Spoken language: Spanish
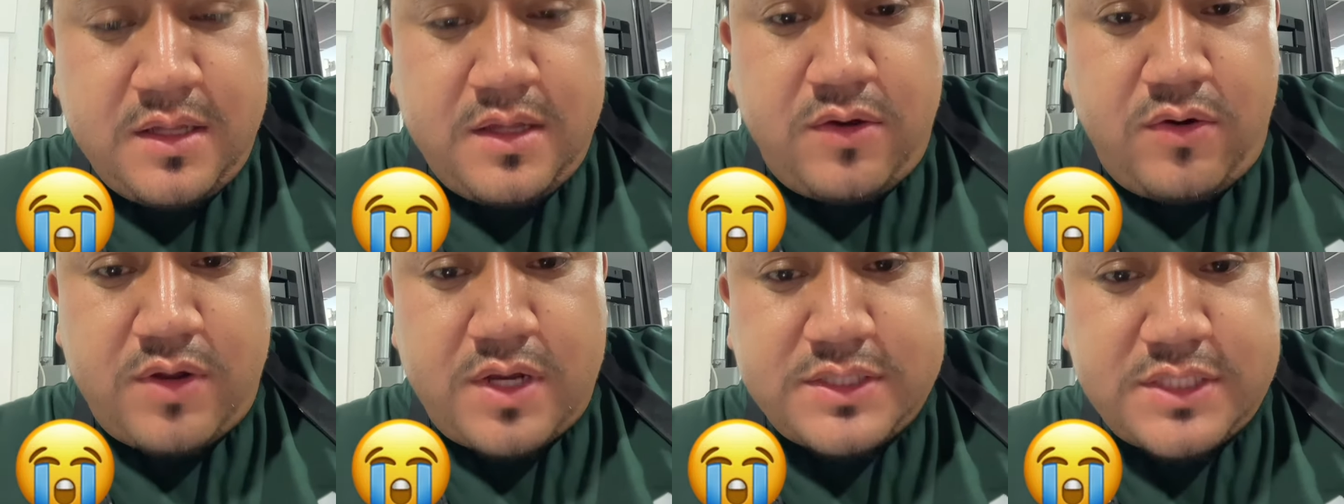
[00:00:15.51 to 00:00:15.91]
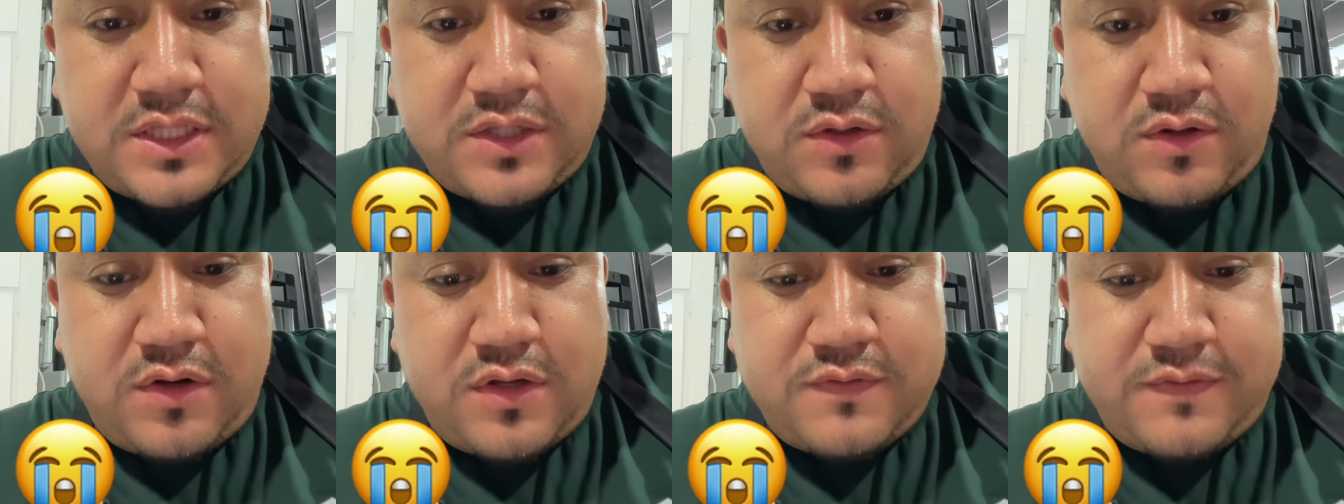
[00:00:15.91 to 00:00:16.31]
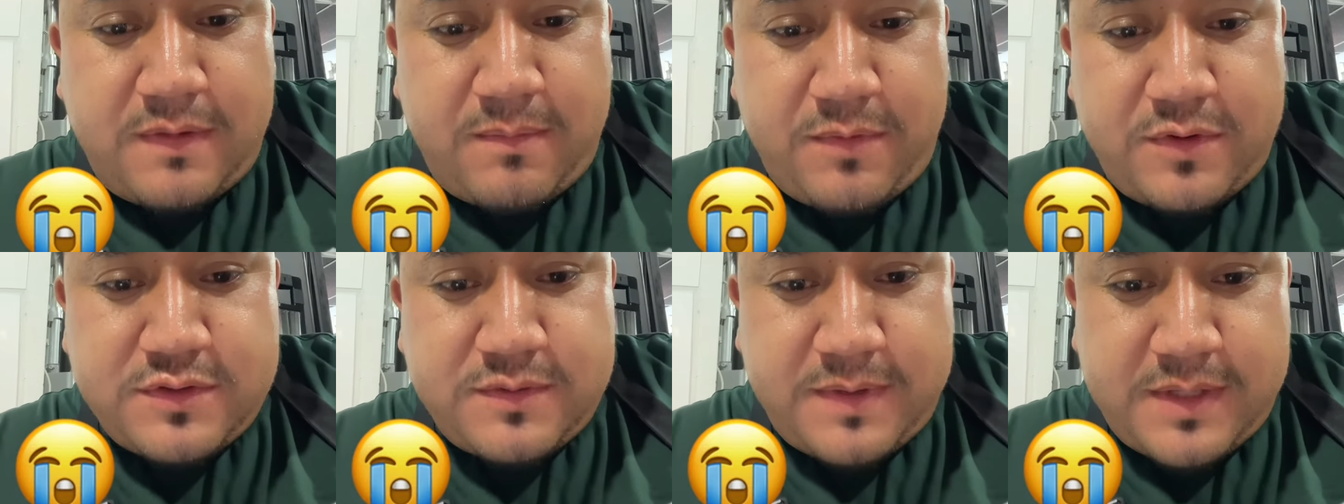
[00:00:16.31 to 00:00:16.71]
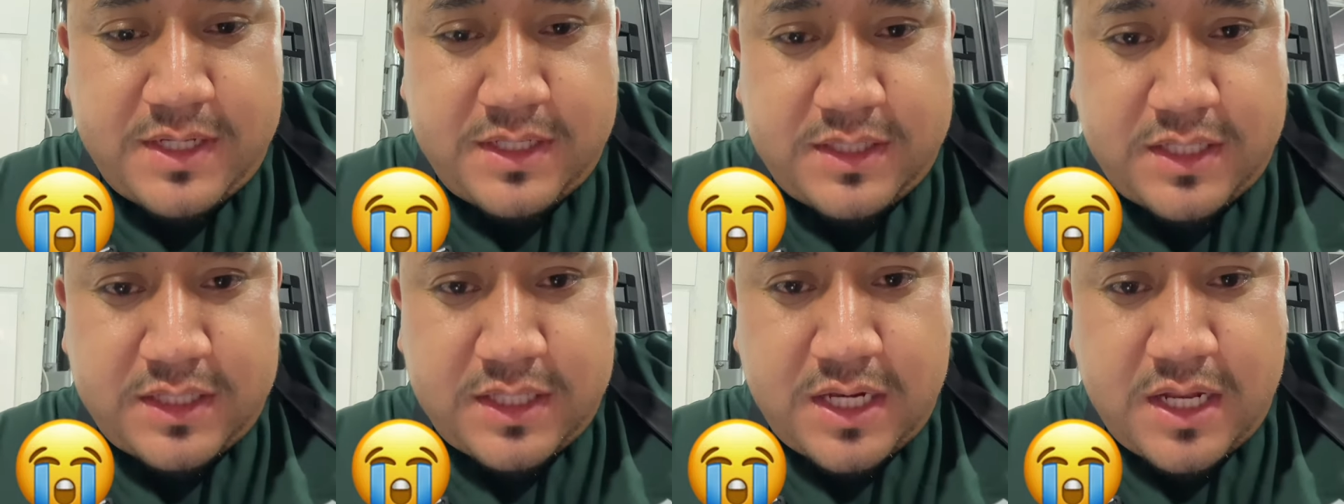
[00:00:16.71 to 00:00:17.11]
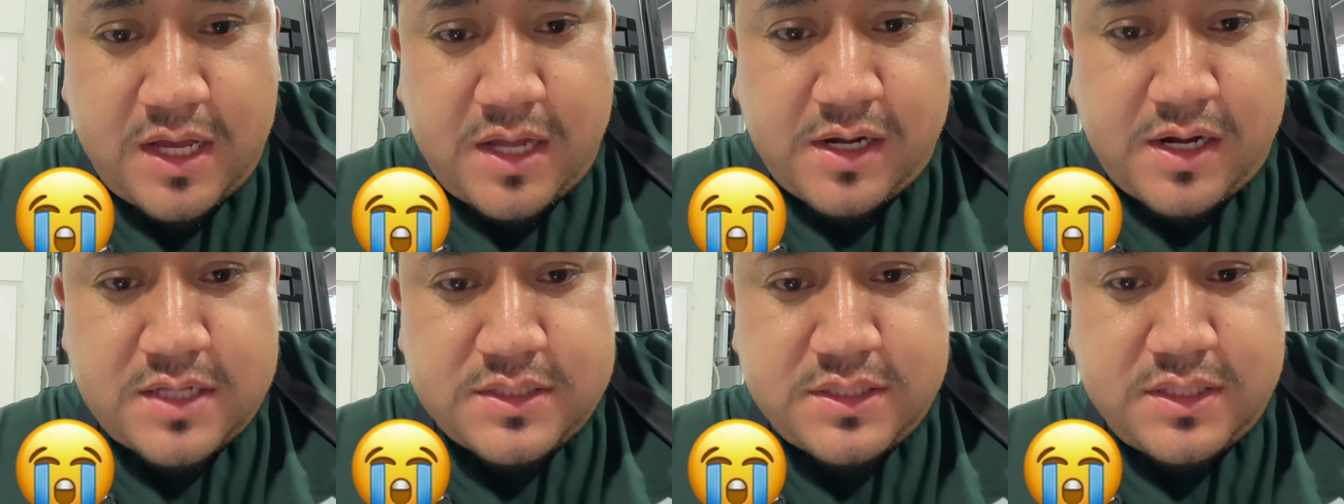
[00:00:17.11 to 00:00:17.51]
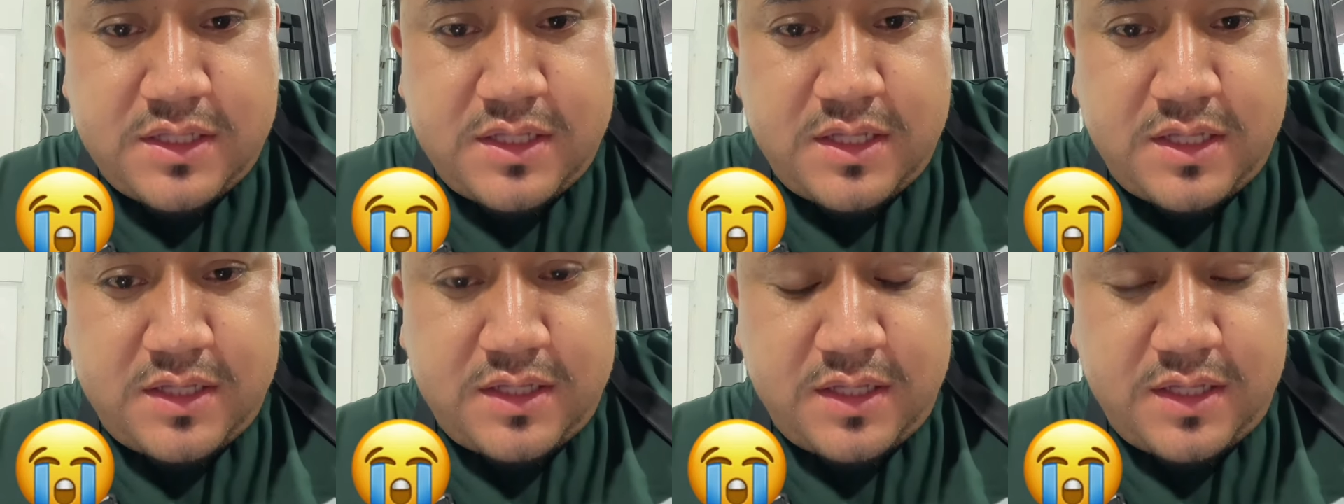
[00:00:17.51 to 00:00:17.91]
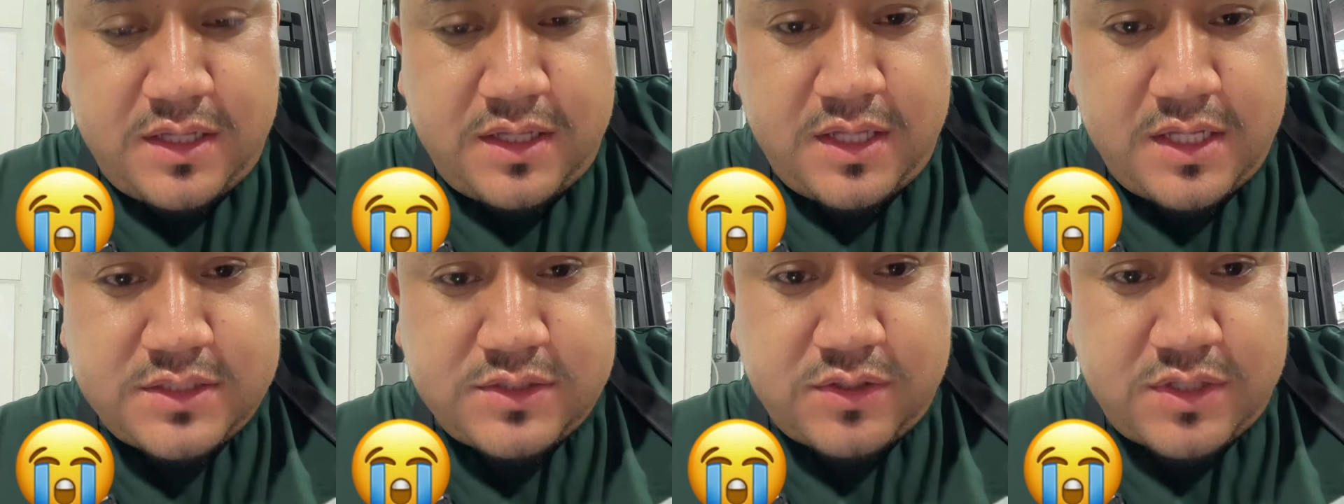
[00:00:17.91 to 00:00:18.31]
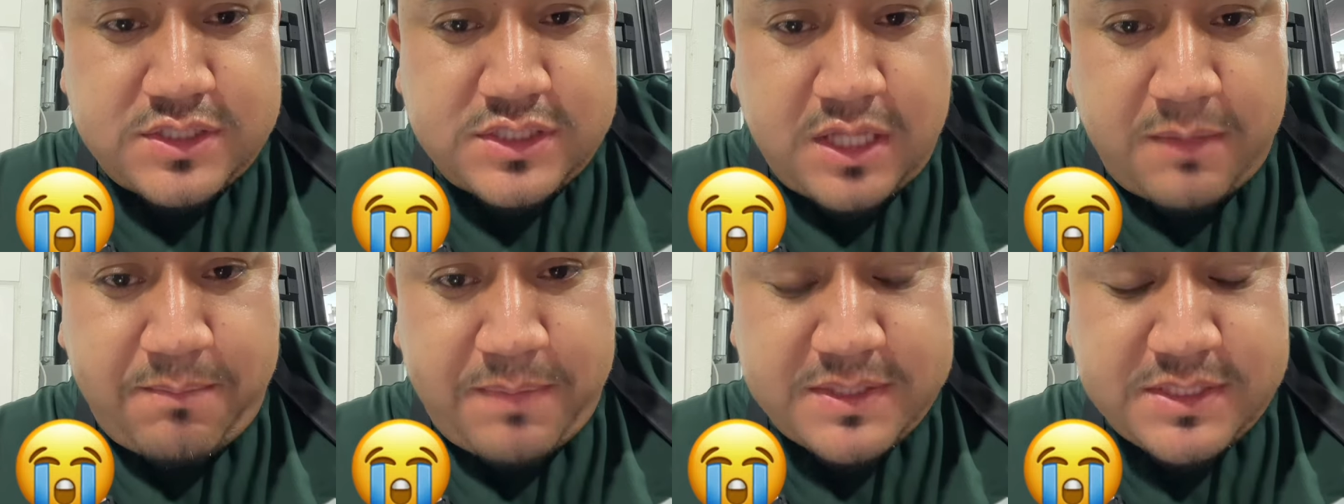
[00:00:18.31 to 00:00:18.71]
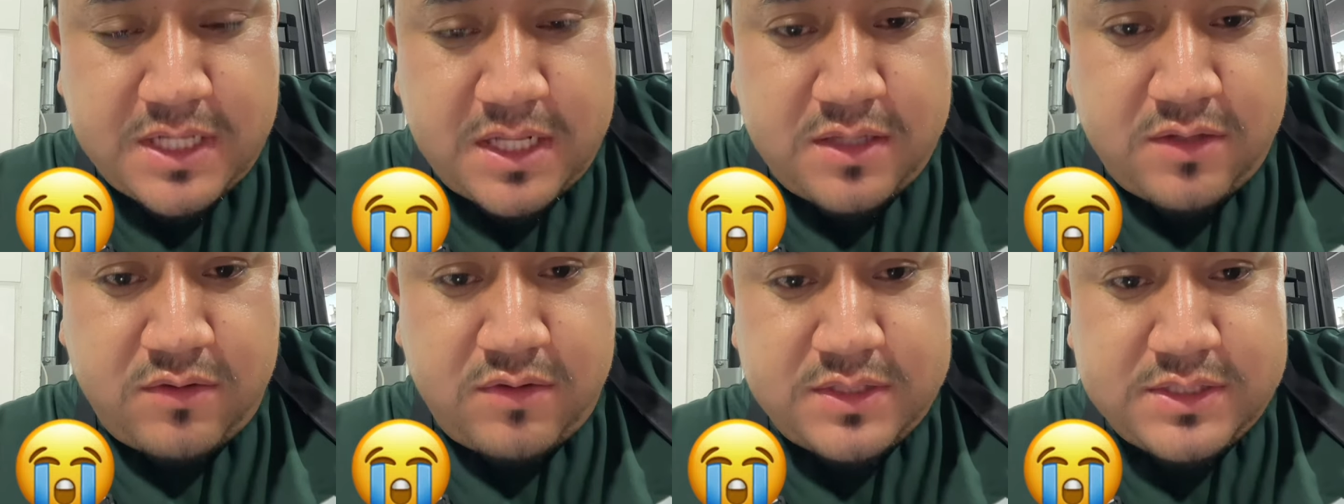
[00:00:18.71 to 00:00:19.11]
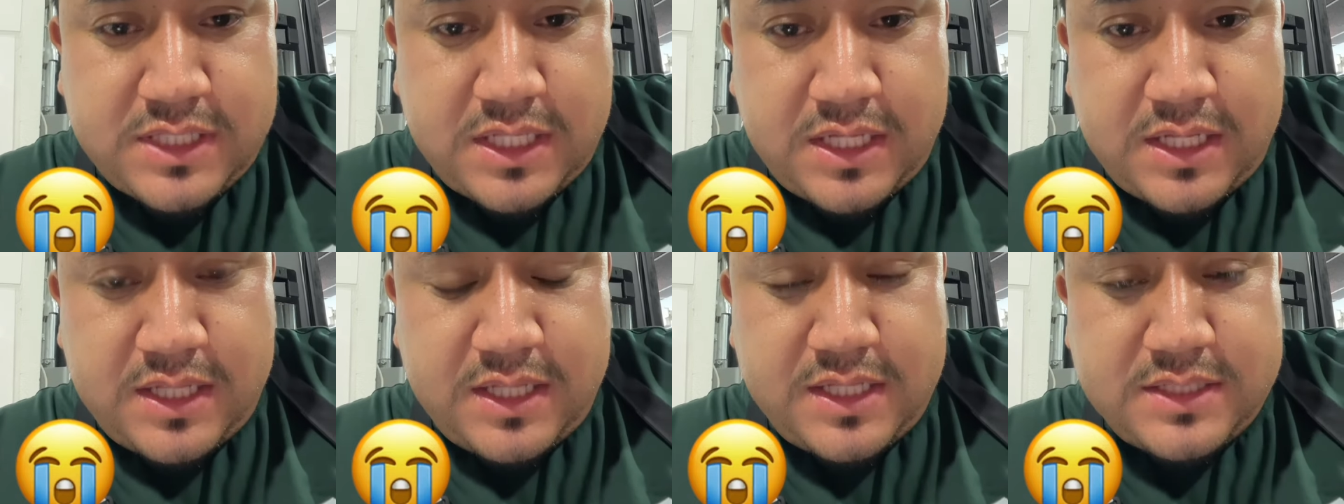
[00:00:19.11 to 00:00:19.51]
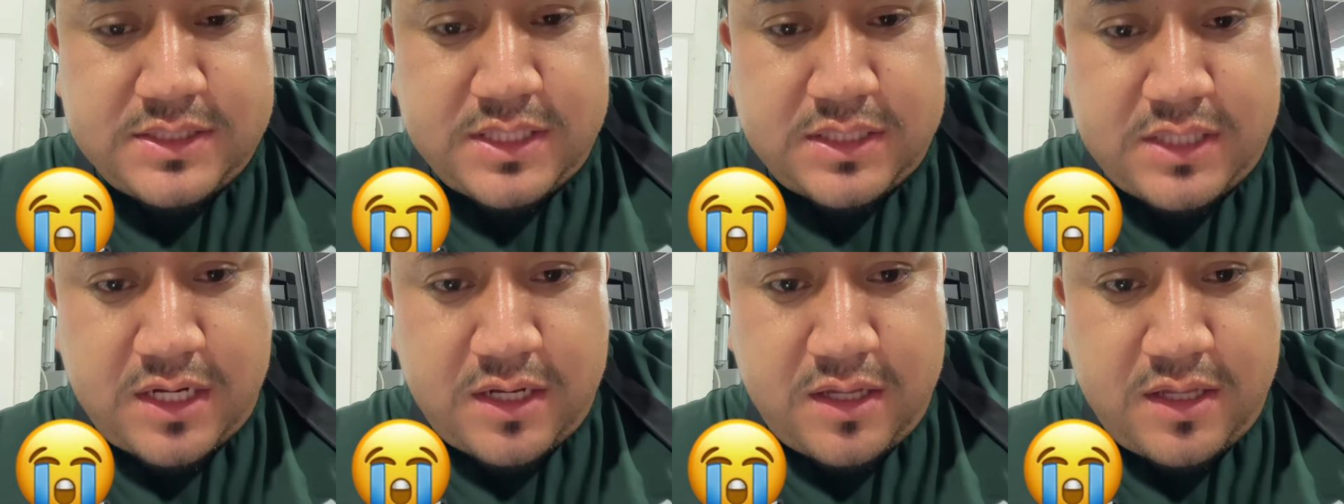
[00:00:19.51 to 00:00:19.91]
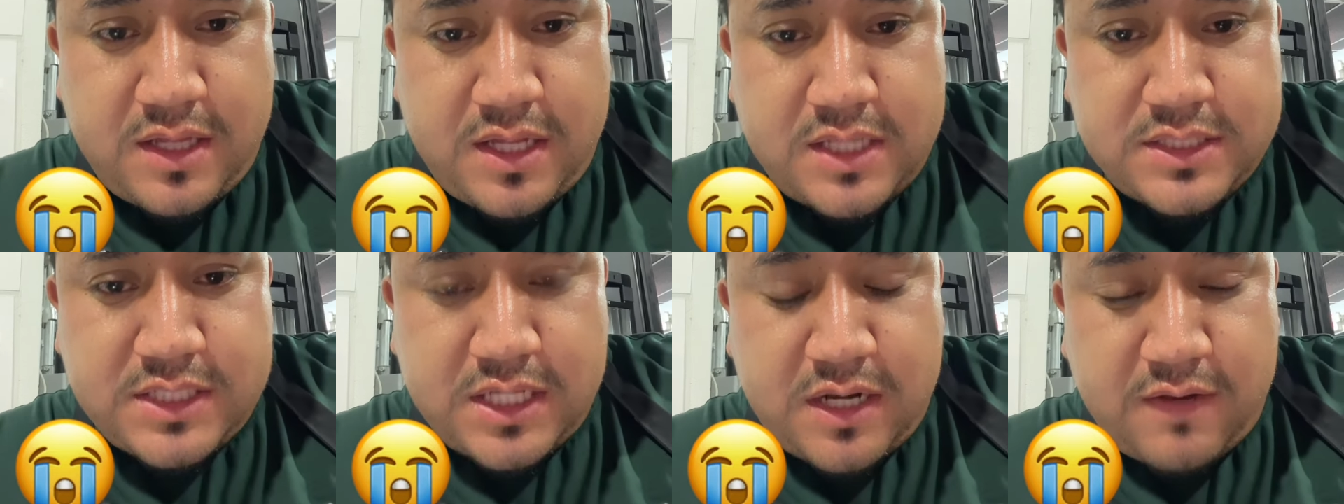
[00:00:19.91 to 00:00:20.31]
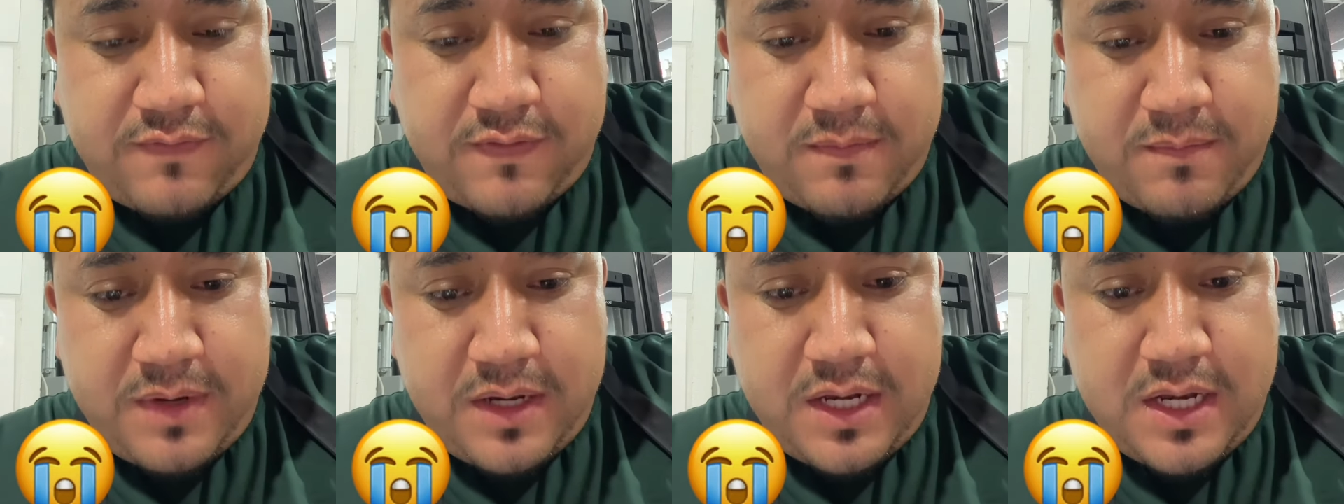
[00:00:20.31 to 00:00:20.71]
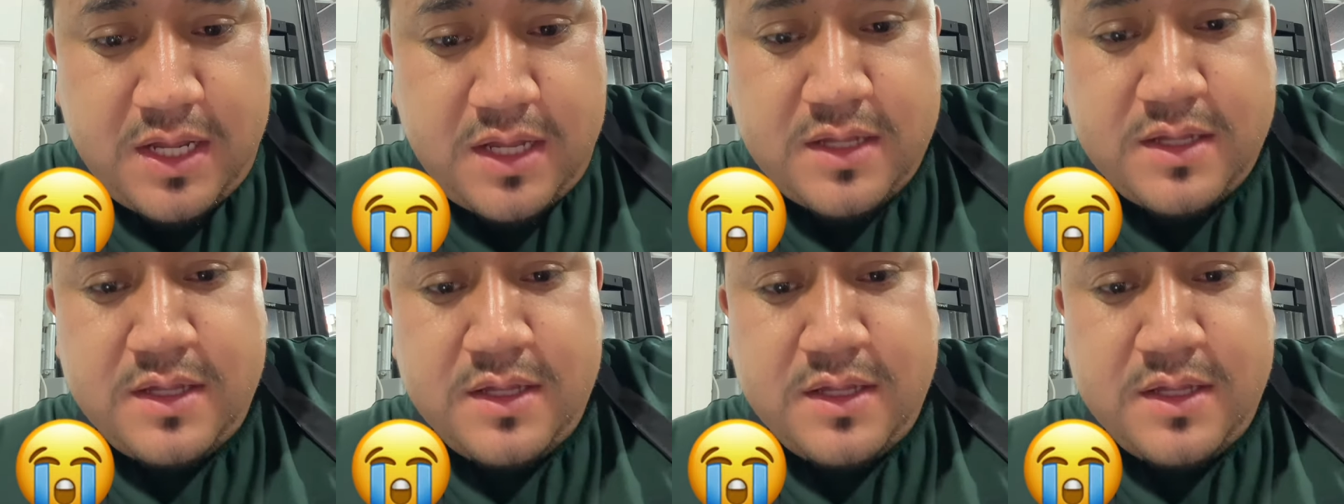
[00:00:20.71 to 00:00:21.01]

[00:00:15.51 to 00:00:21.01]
ahora sí todos los famosos van a tratar de agarrarse de, esto que está pasando, esta, de esta tragedia hacia la familia